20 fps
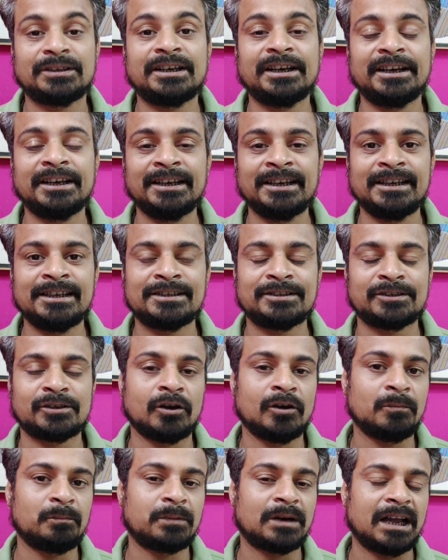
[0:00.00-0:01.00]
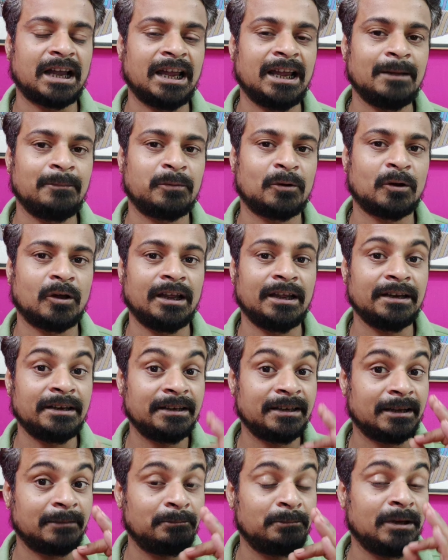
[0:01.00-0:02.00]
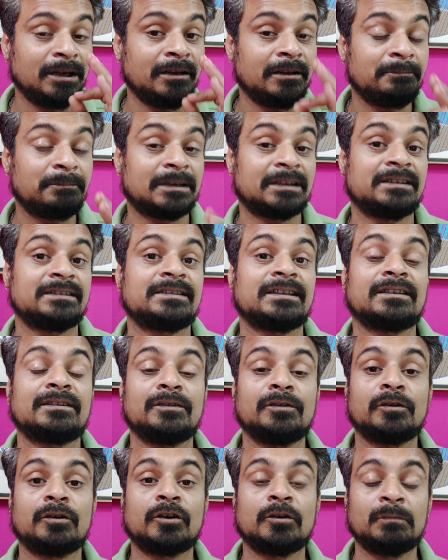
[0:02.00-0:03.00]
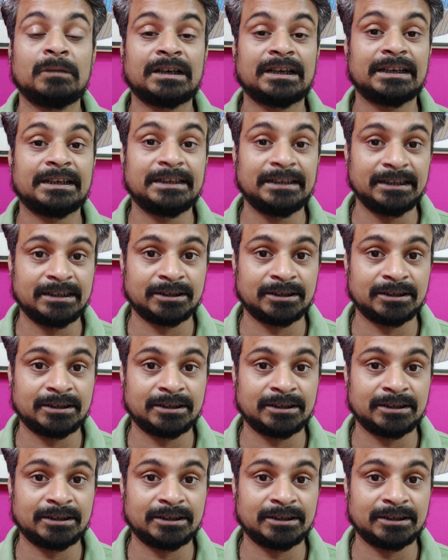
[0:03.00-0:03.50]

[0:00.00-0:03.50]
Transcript: किडनी स्टोन प्राय प्राय नब्बे प्रतिशत लोगों में किडनी